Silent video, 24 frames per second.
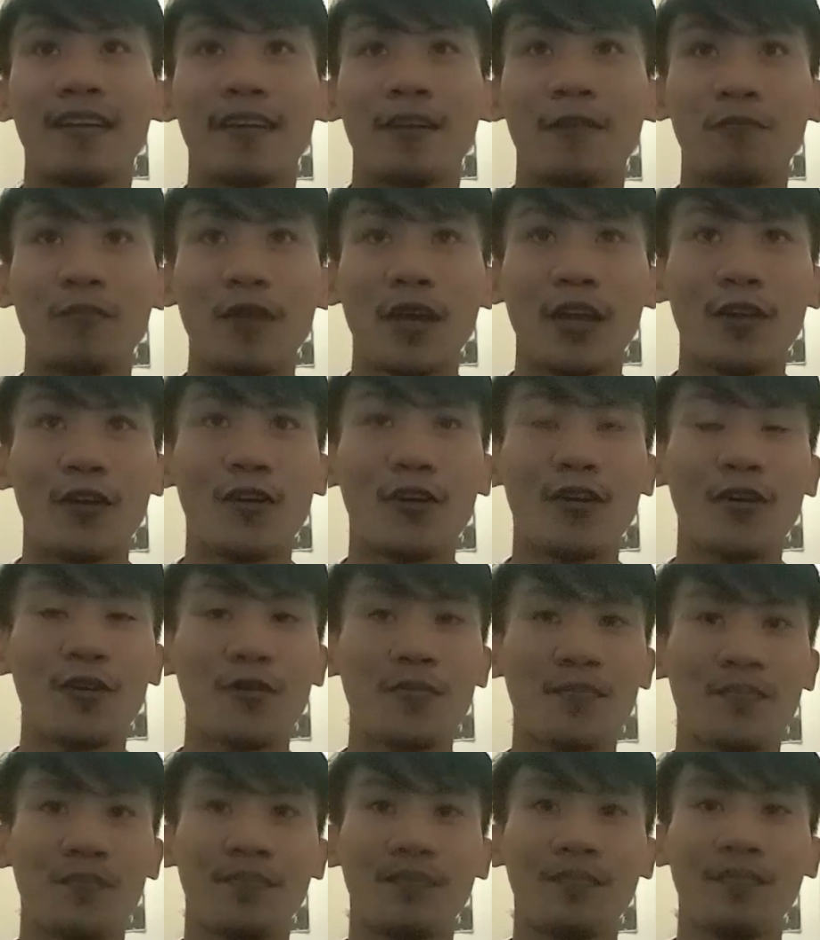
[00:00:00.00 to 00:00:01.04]
Pero,
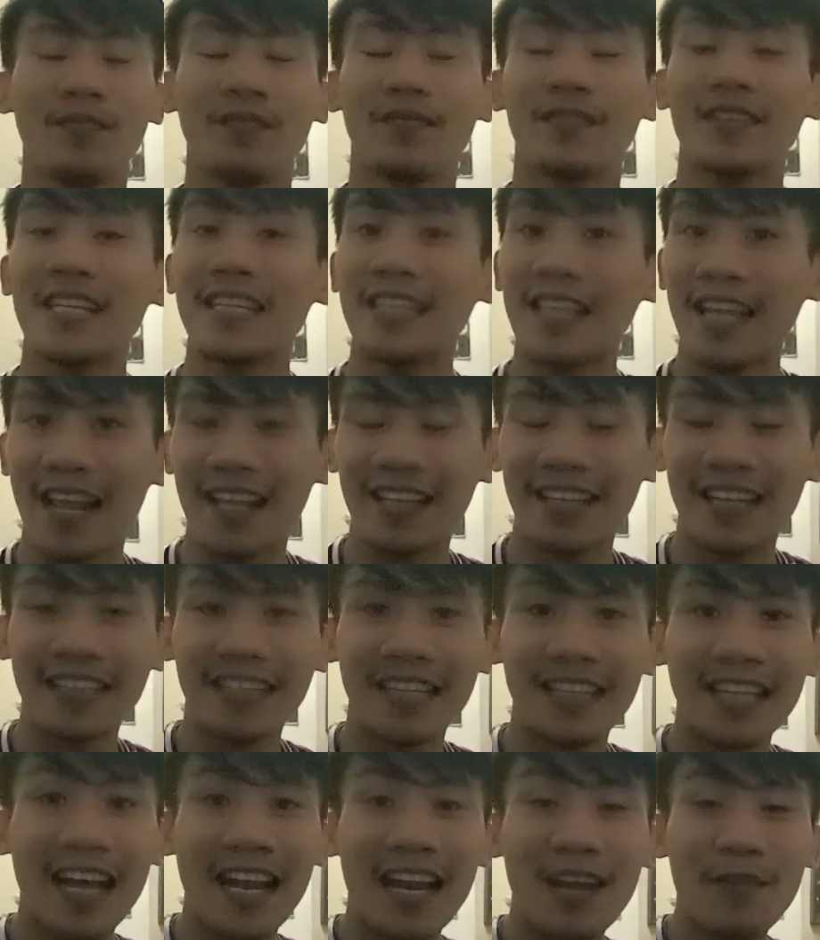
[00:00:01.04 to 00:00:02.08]
tignan na
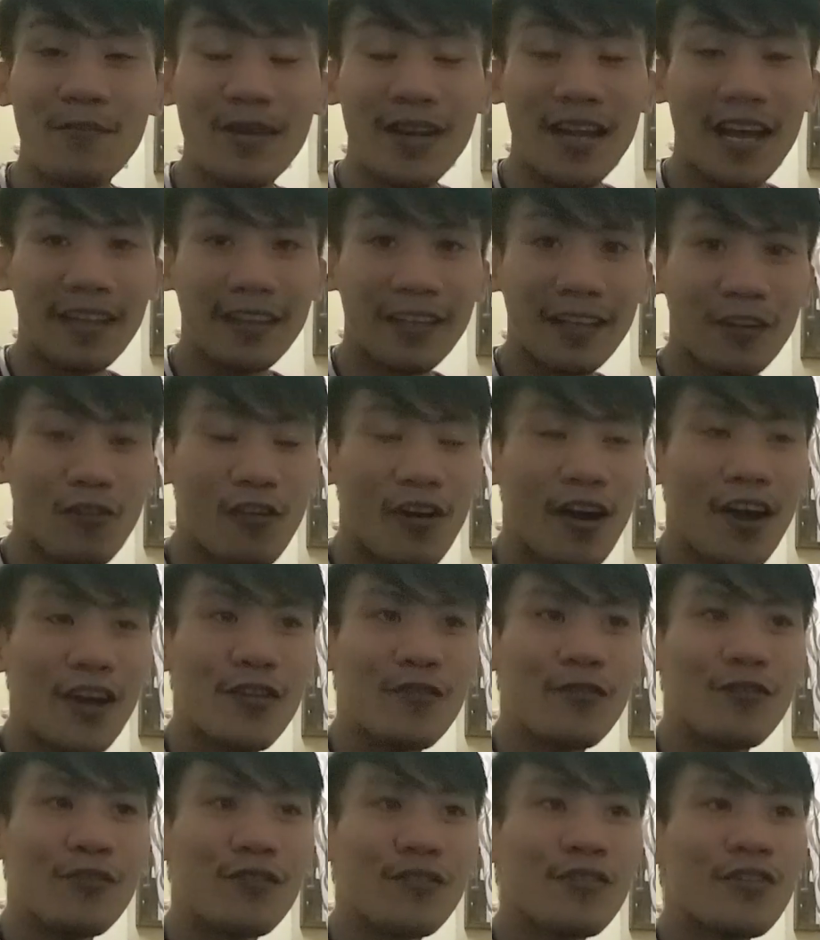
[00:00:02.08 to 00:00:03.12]
natin, alamin natin kung
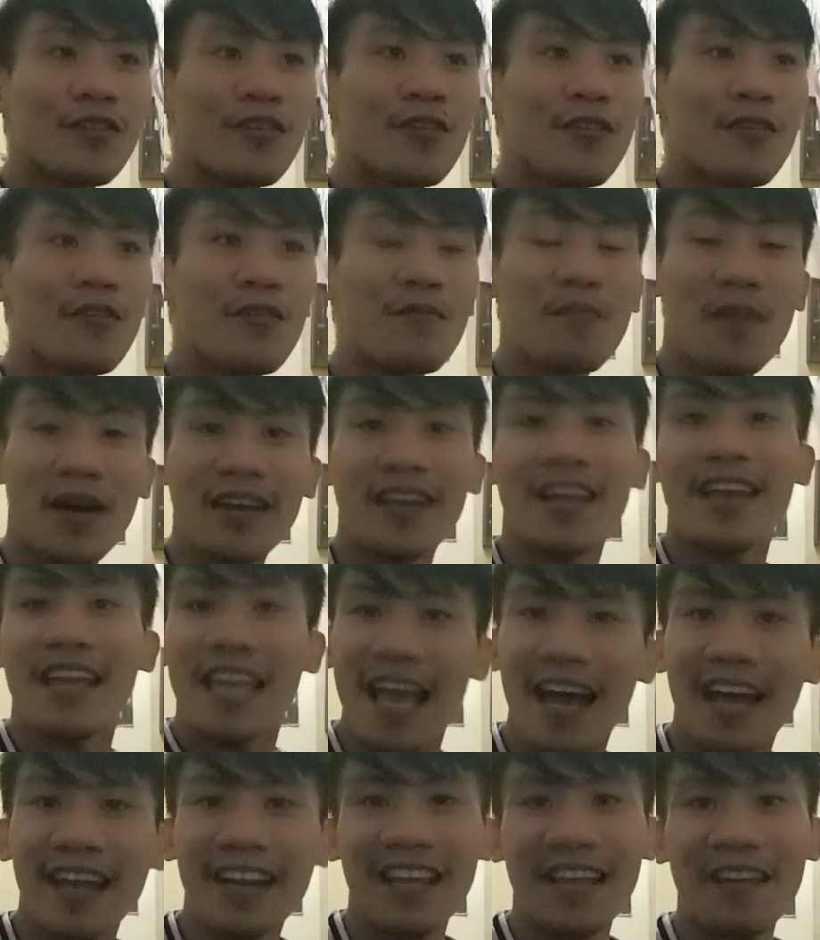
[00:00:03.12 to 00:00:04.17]
anong
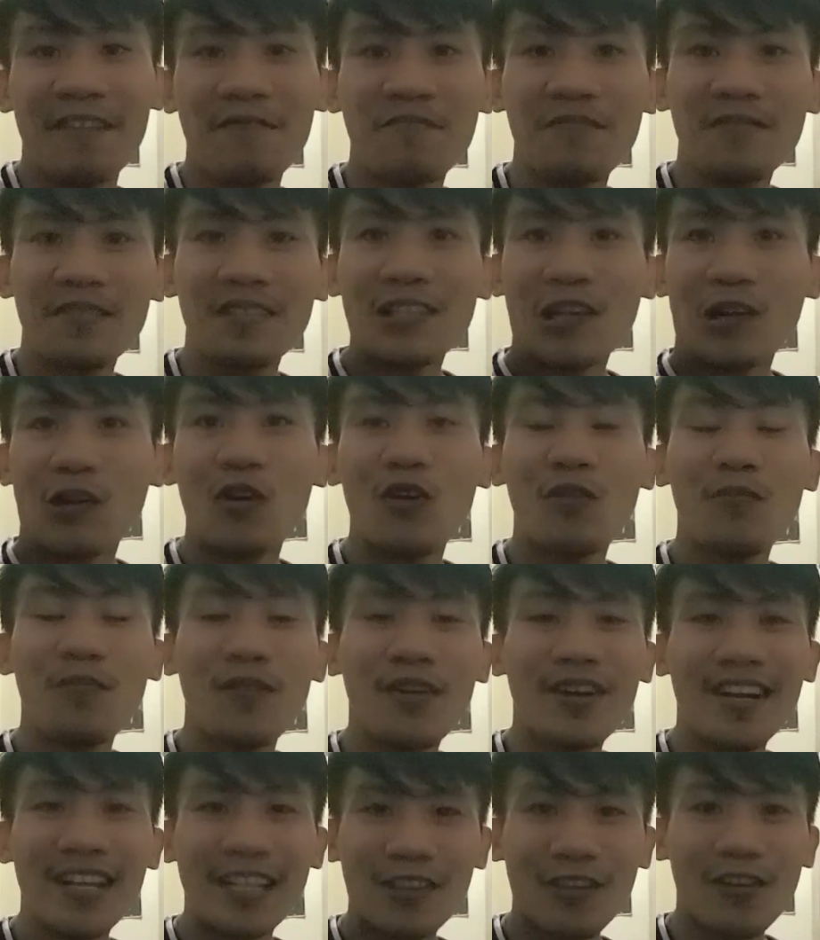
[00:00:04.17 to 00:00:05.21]
mangyayari sa
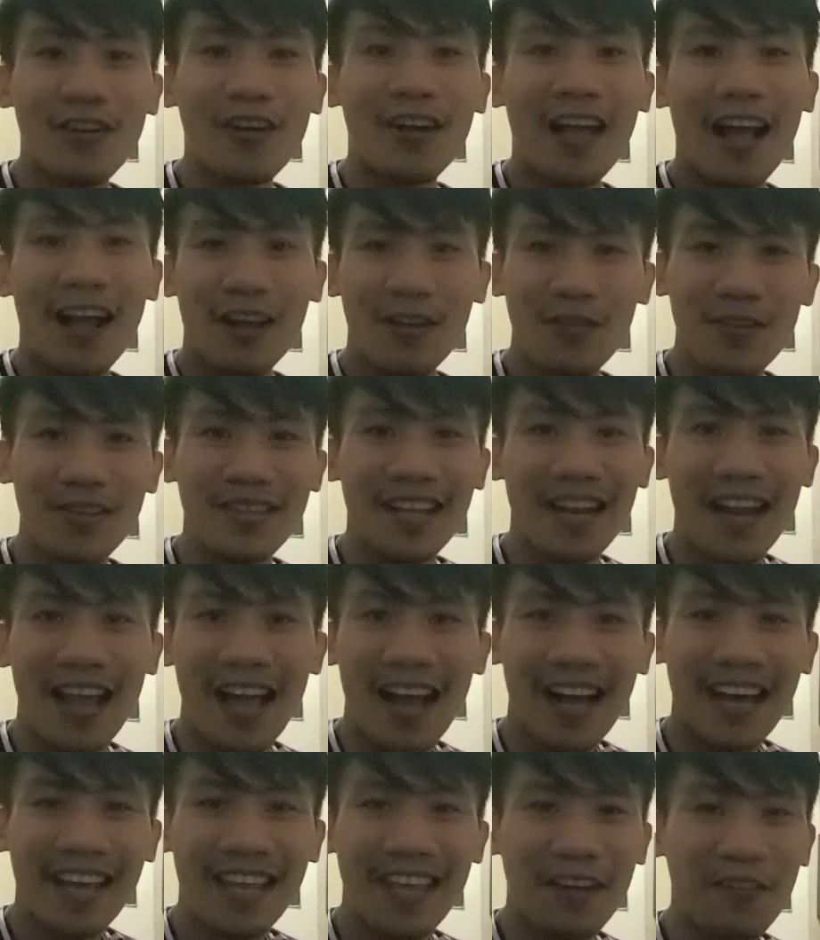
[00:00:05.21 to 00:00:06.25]
cover nitong gagawin nila.
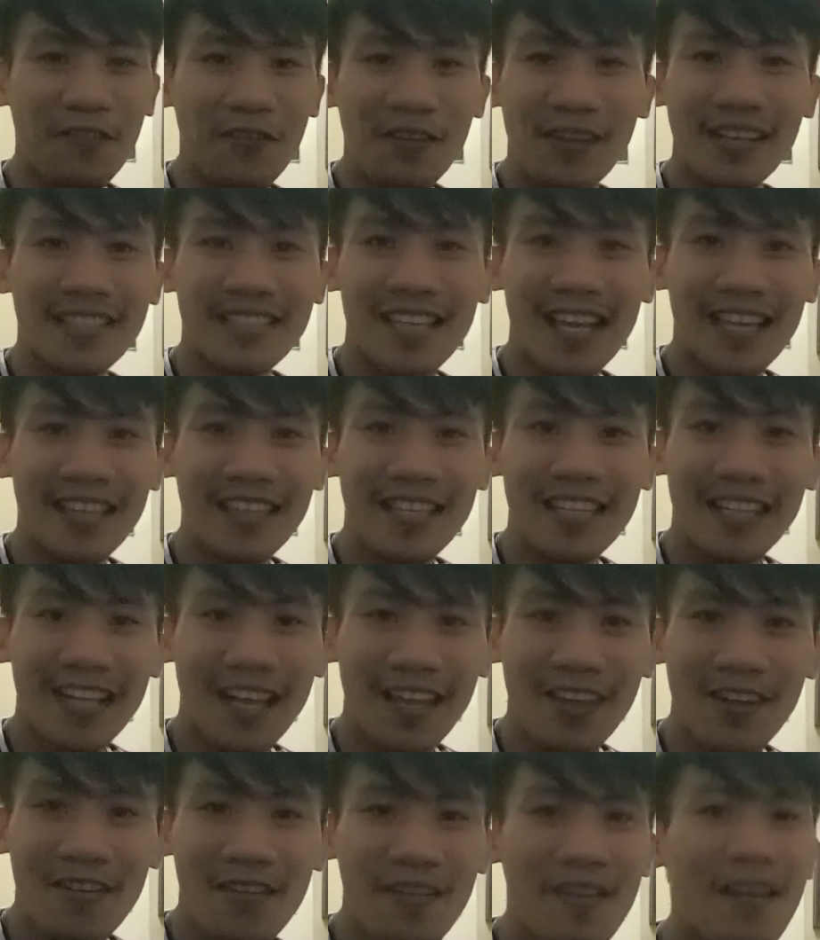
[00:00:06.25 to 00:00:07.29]
Kaya kung excited
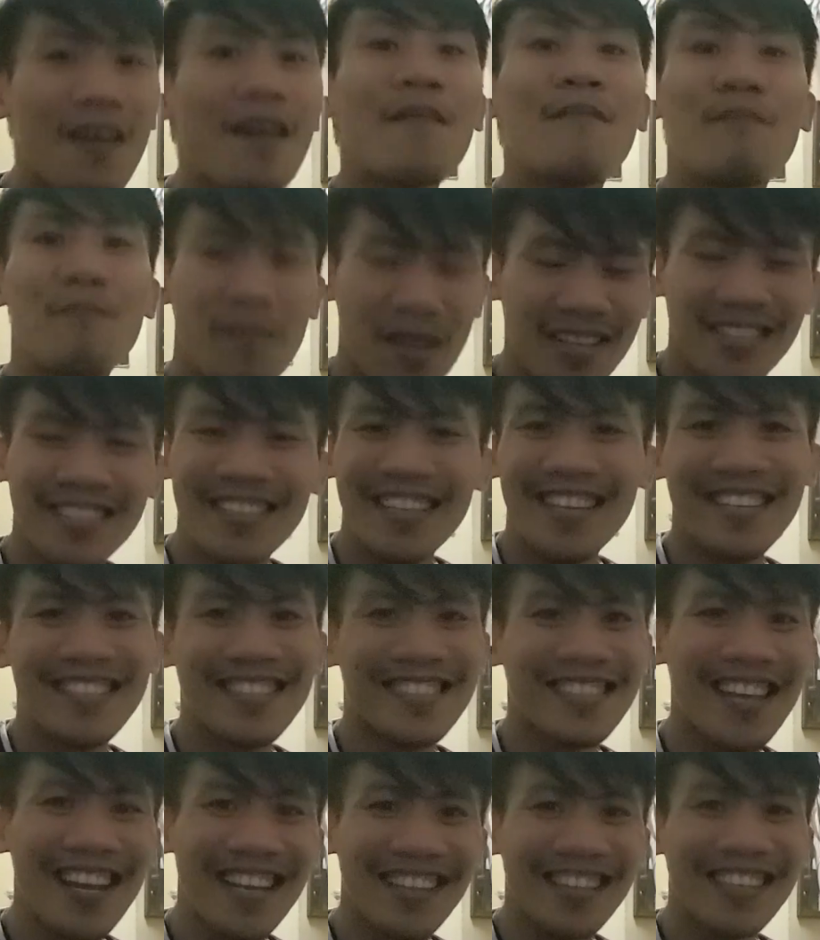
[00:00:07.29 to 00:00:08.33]
kayo, mas
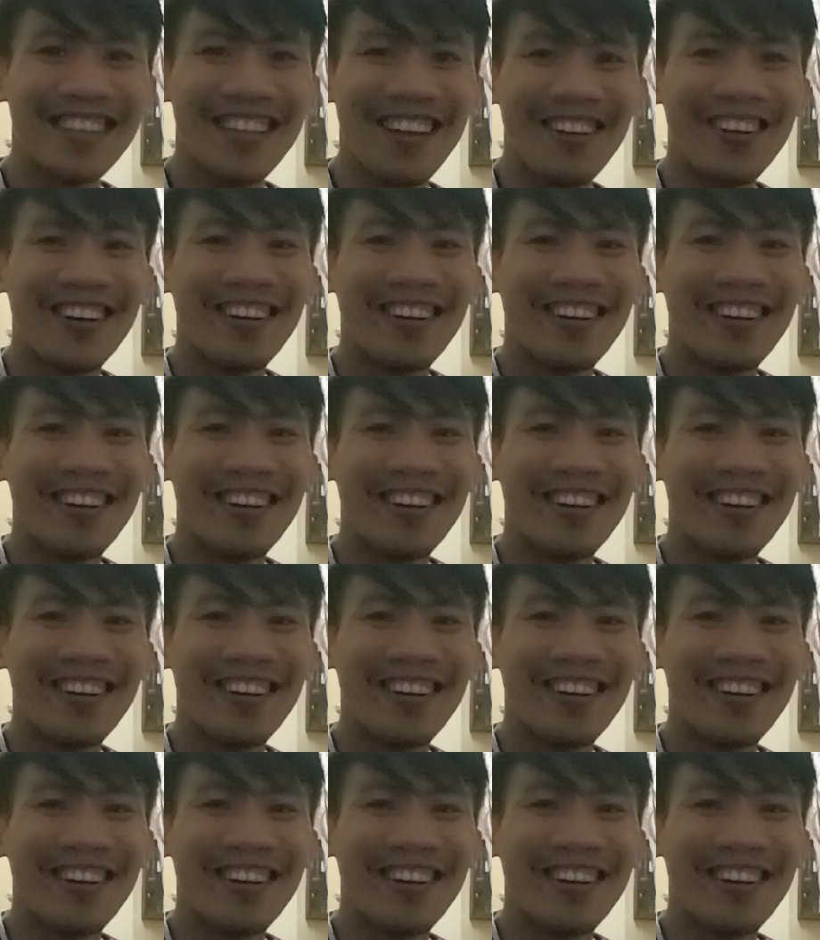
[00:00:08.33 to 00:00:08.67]
excited ako.